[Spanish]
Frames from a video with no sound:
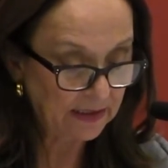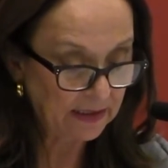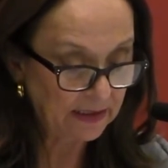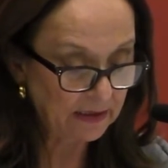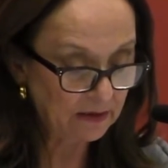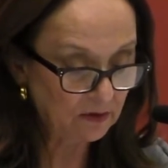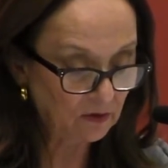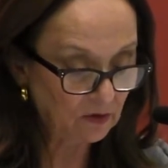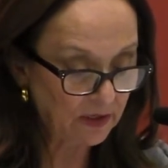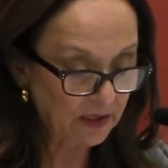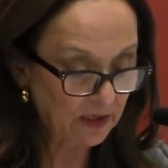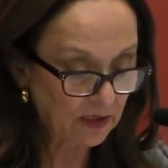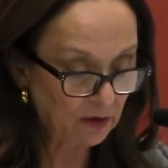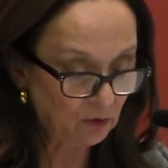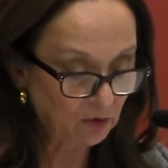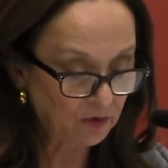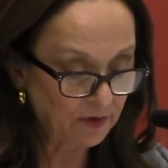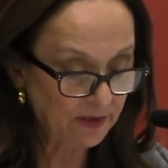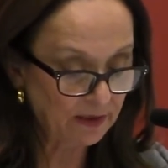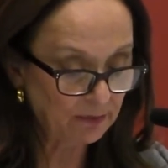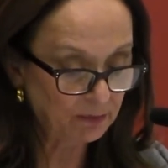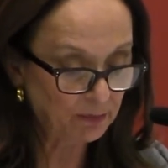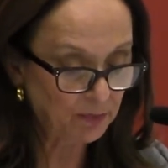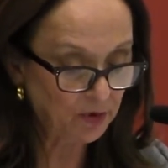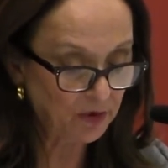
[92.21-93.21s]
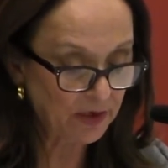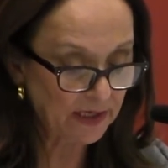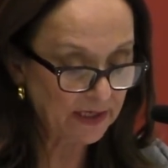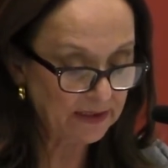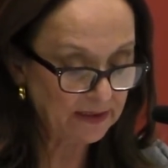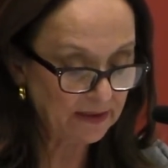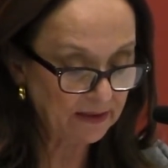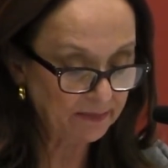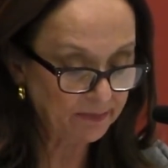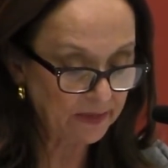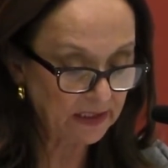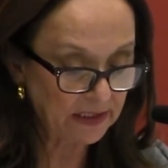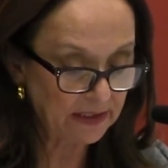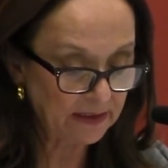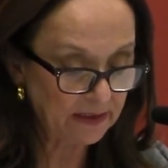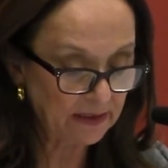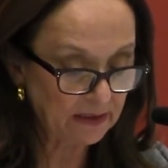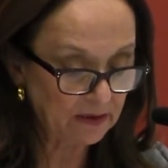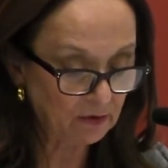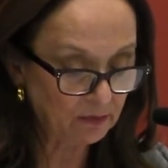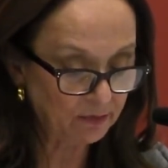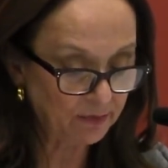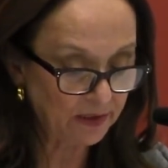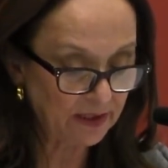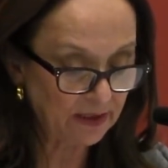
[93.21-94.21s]
en lo que contemporáneamente
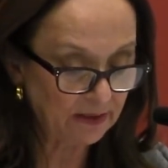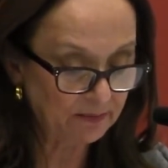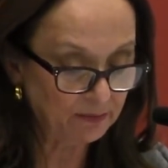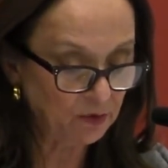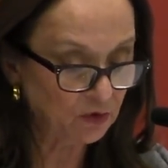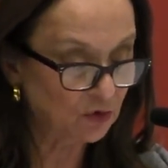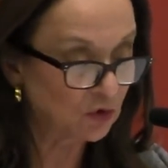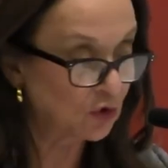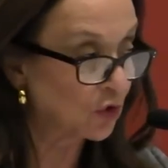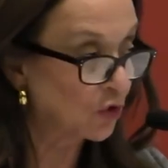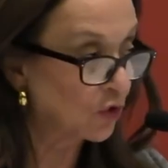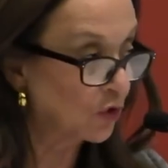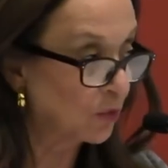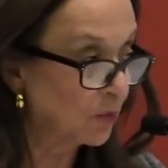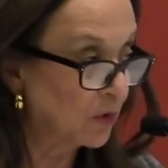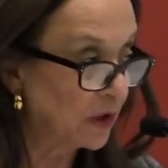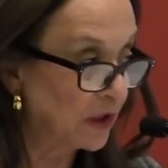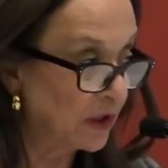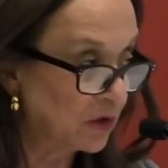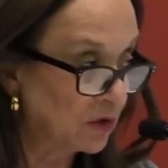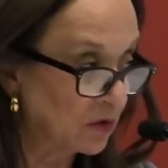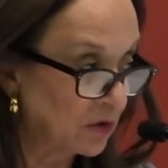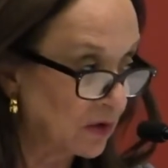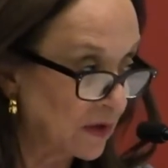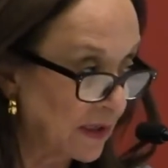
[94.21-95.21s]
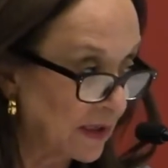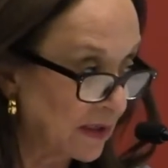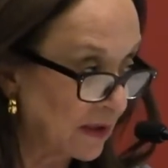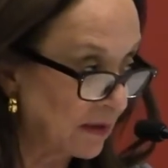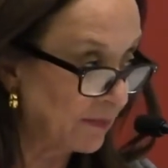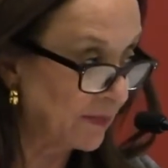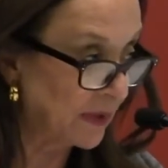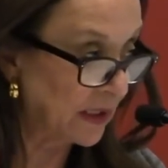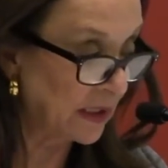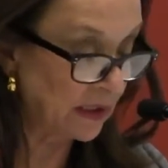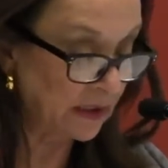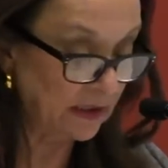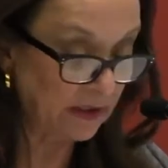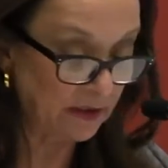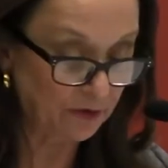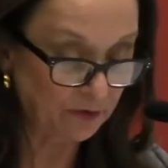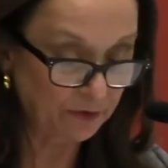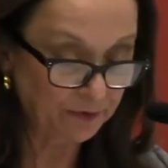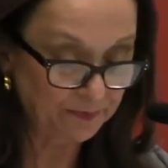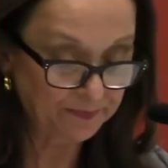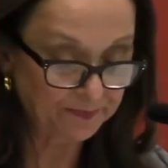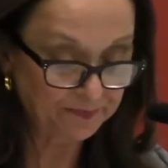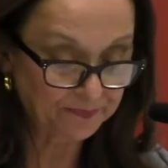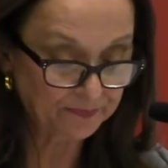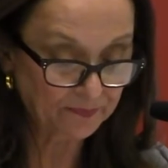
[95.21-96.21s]
nombramos como el norte de
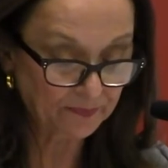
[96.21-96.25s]
México.